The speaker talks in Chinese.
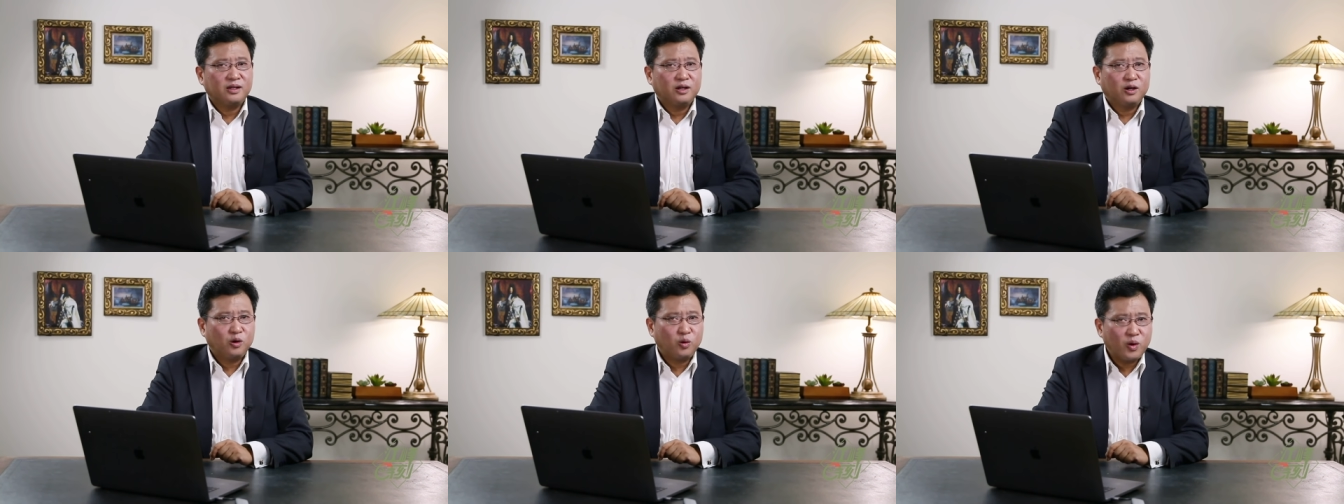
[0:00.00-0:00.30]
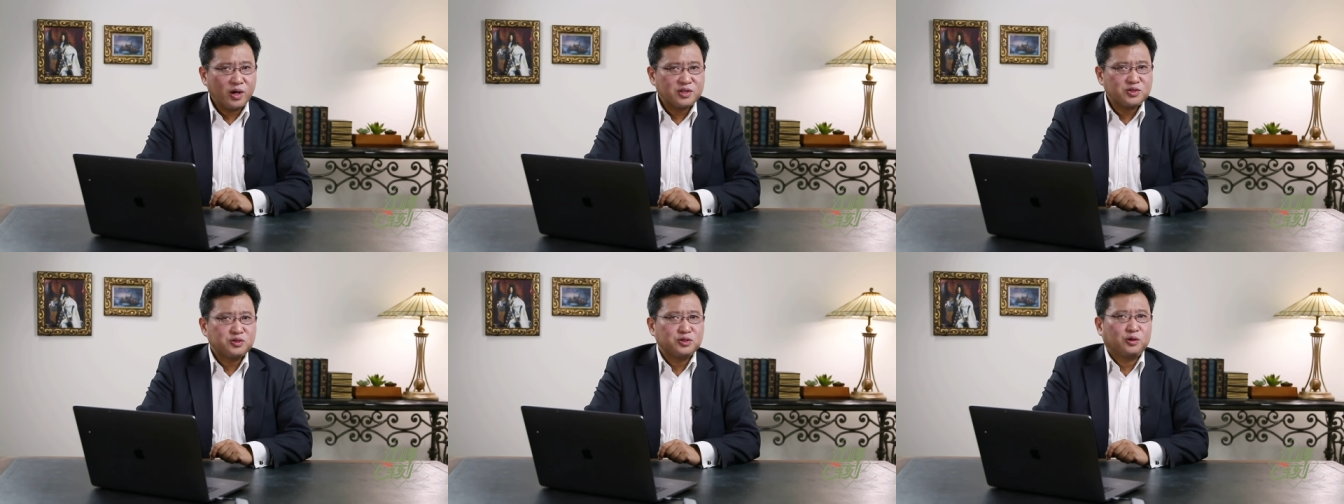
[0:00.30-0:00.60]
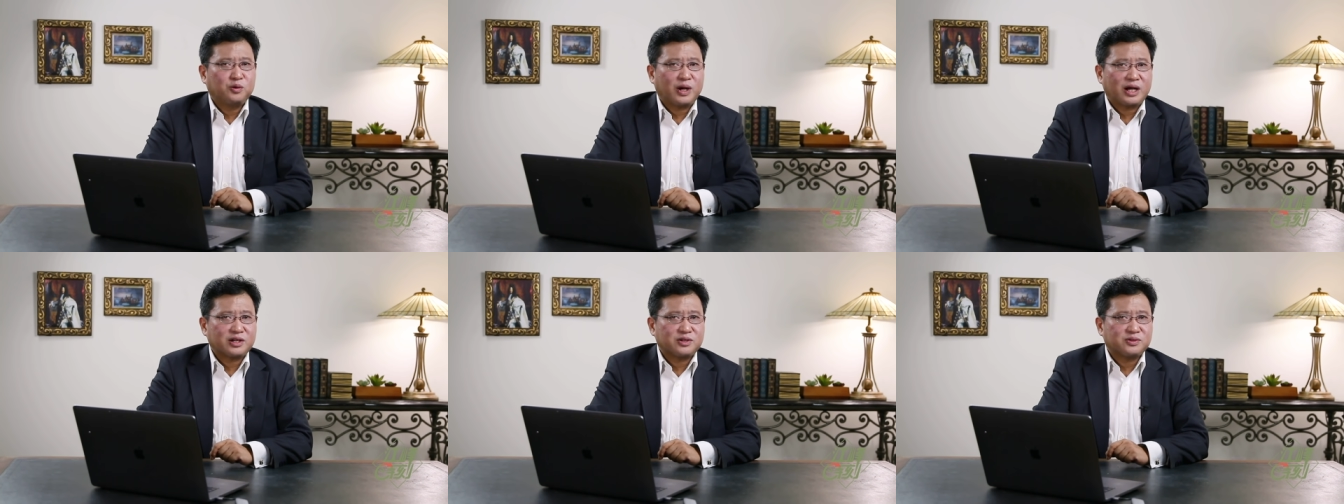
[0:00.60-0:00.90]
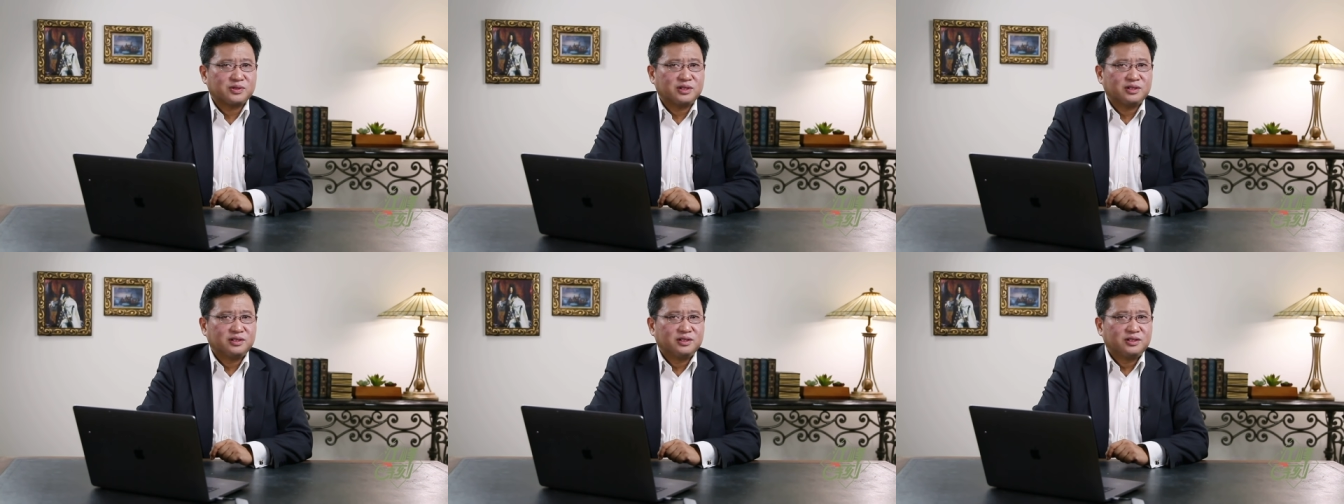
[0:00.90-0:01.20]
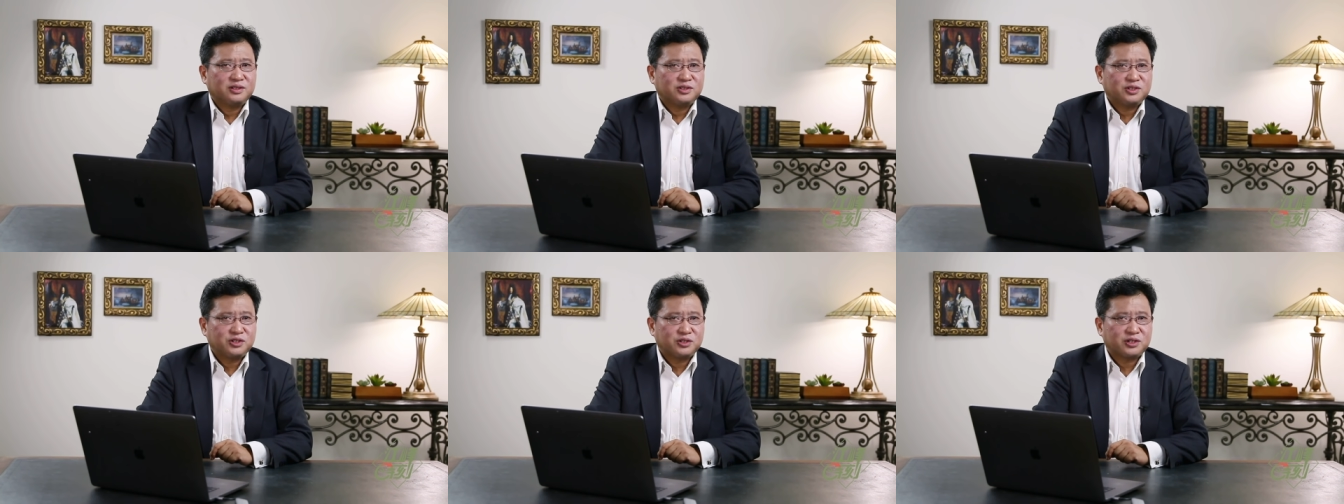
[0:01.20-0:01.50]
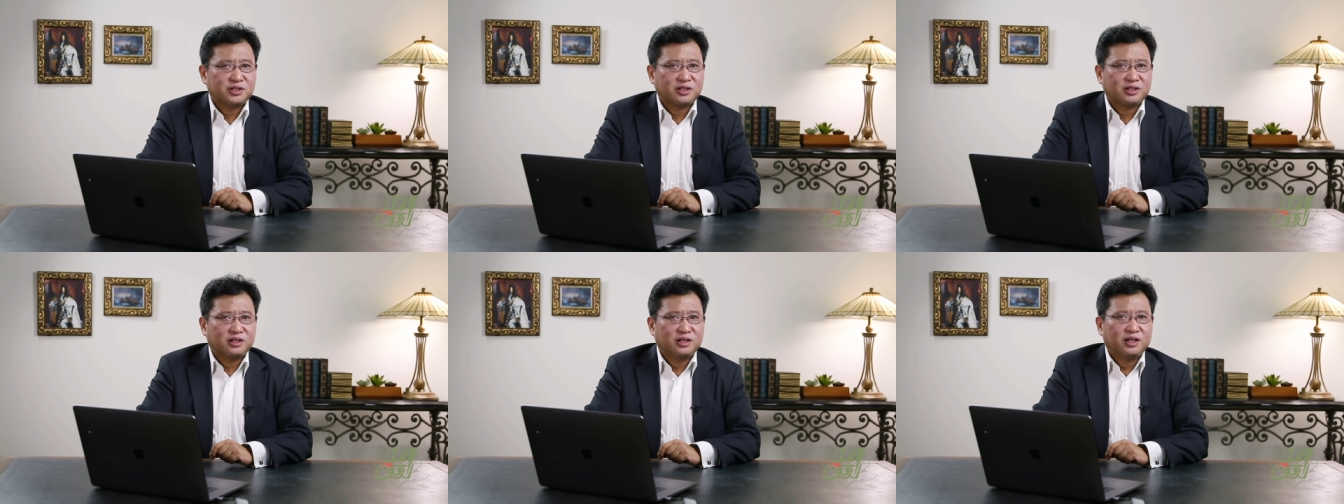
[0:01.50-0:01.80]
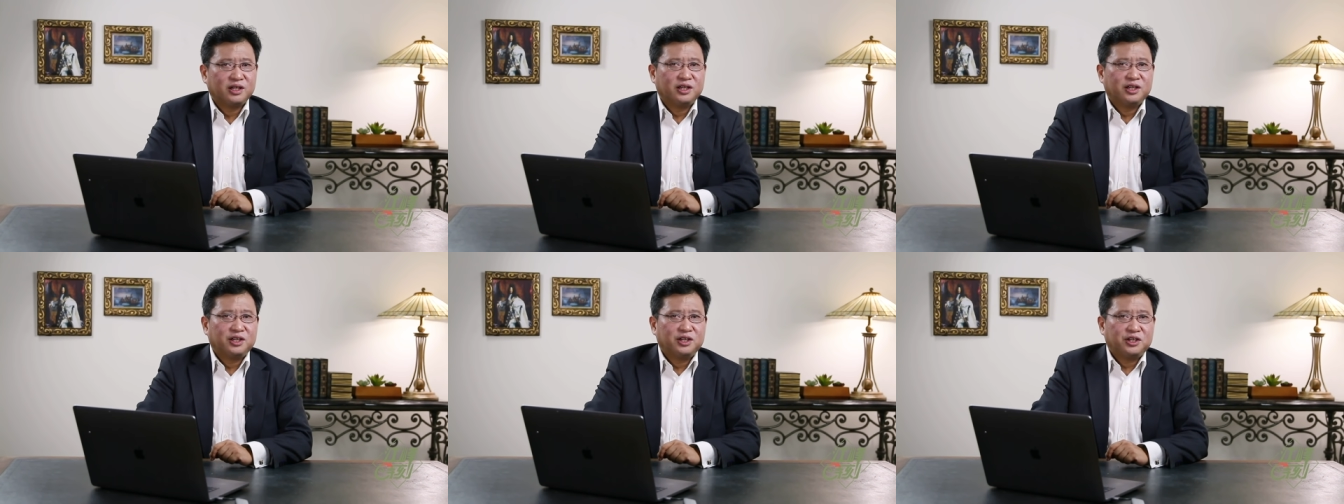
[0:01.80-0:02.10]
换句话说，就
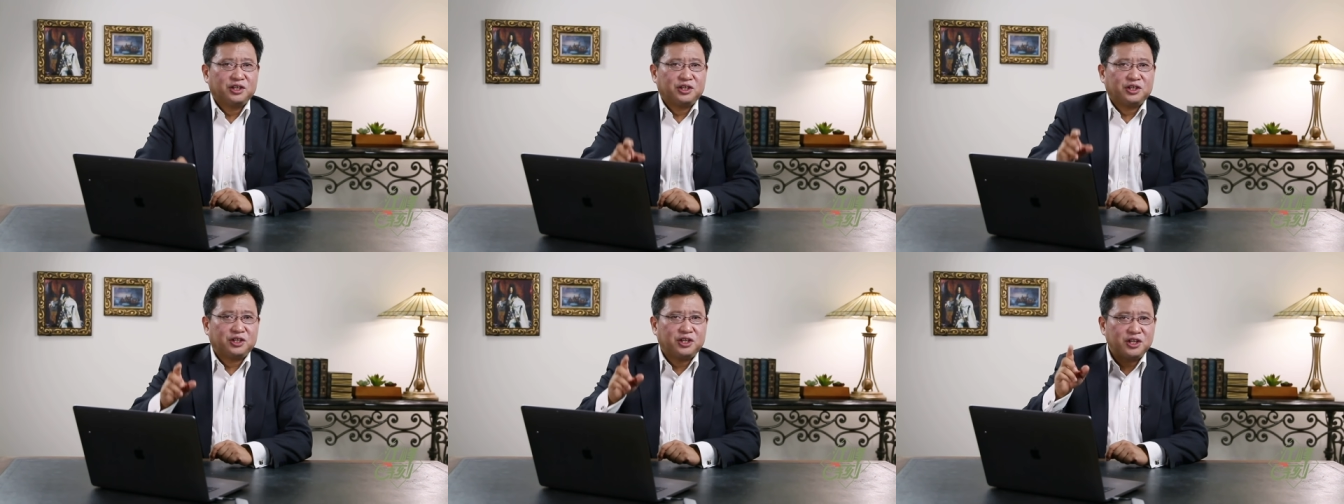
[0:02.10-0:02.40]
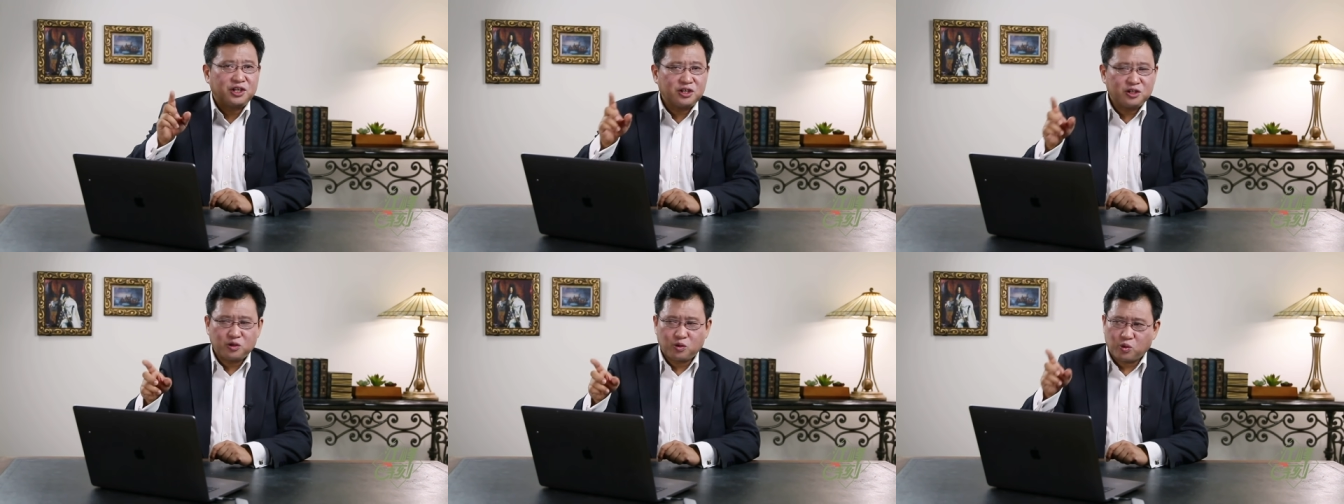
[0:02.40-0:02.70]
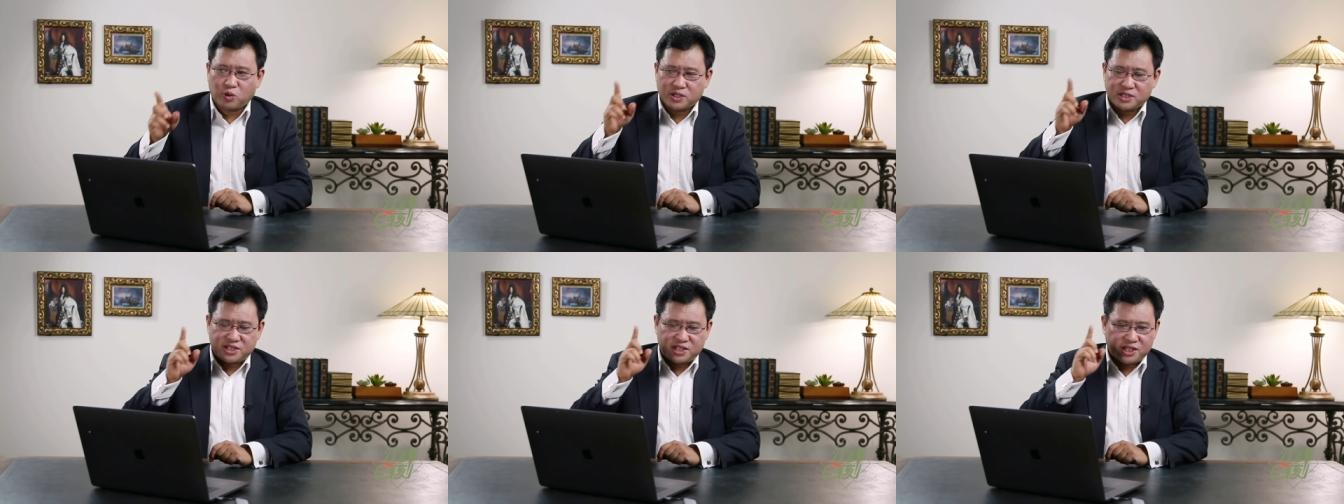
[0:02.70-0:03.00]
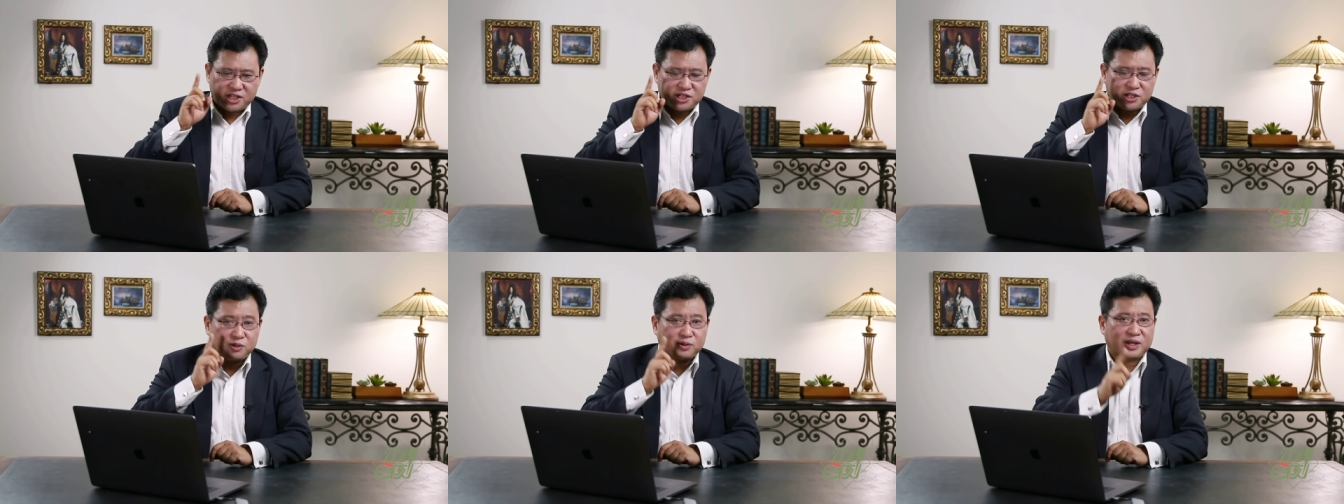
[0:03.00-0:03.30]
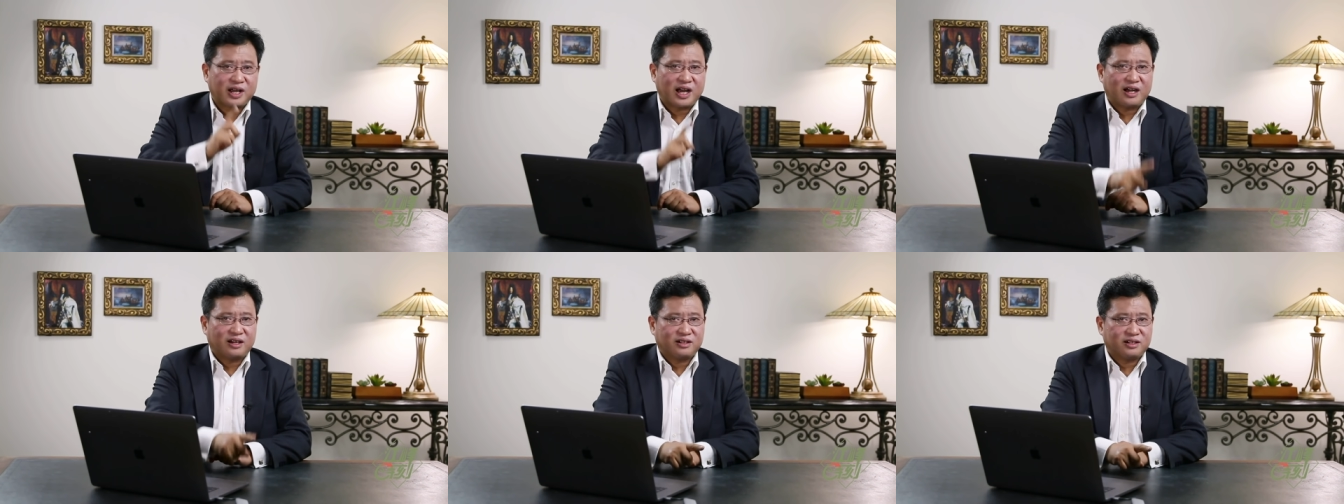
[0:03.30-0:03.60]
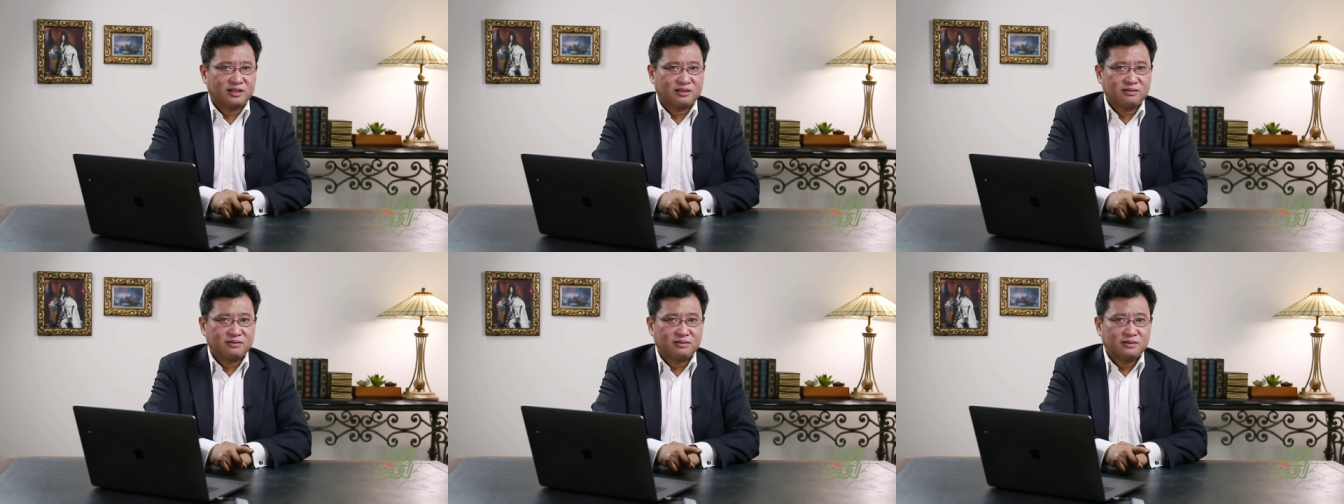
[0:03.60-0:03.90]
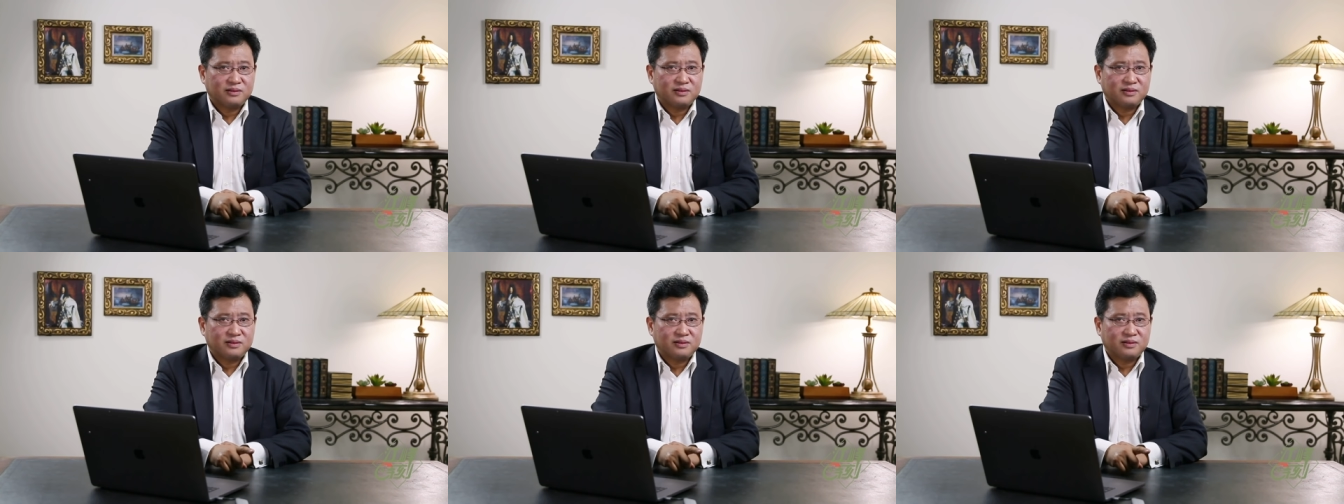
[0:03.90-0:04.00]
是英国接受港人，